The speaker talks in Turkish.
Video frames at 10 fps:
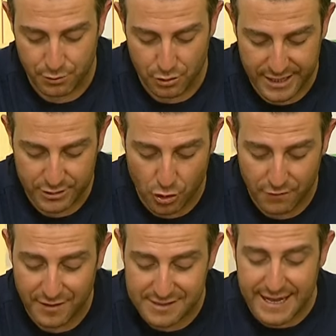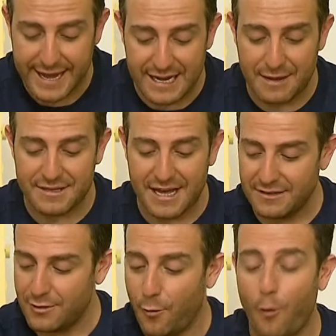burayı çok fazla ellemeden
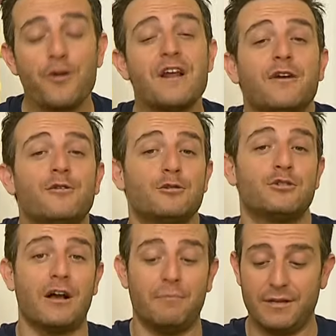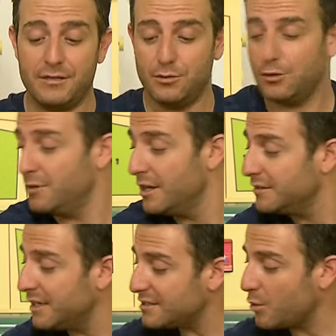oynar göz takmak istiyorum.
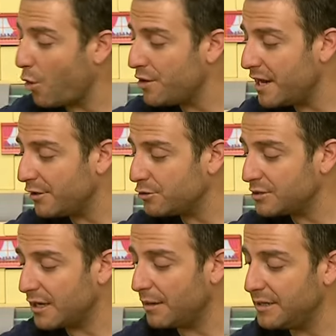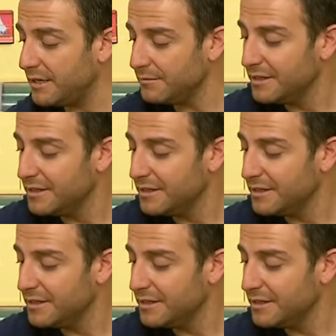Nasıl oynar göz takabilirim?